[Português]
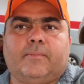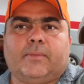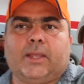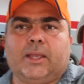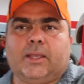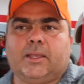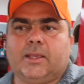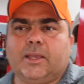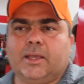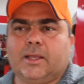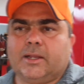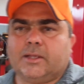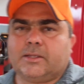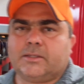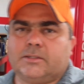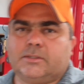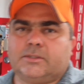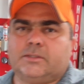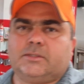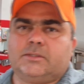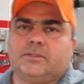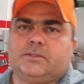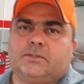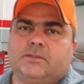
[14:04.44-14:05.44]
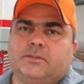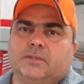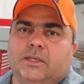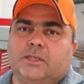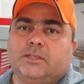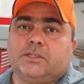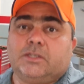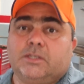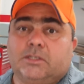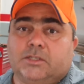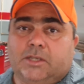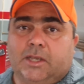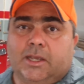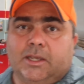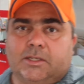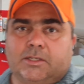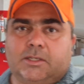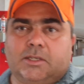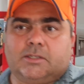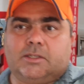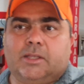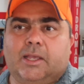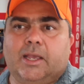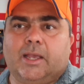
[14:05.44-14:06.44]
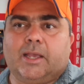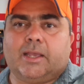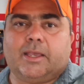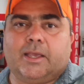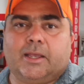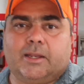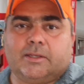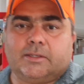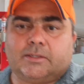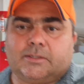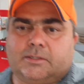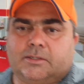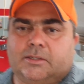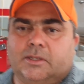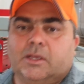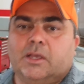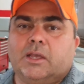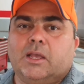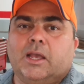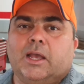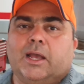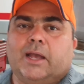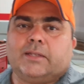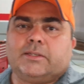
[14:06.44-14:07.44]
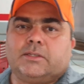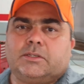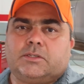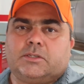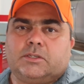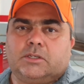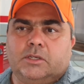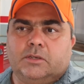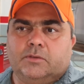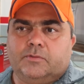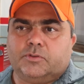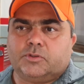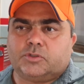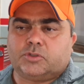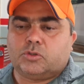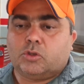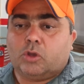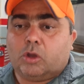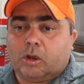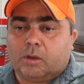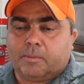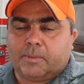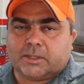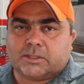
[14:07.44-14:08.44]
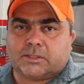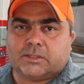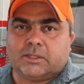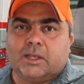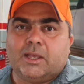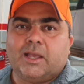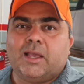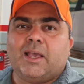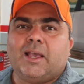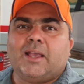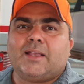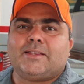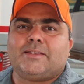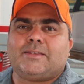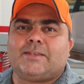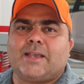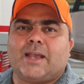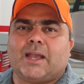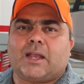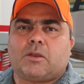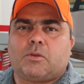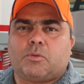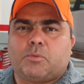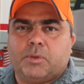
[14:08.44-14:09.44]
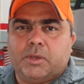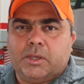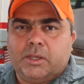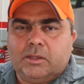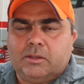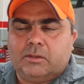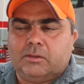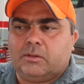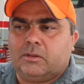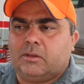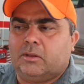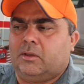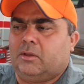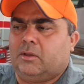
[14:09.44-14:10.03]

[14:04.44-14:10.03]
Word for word: aquelas exigências, né? Aqueles aditivos, normas de Aquin,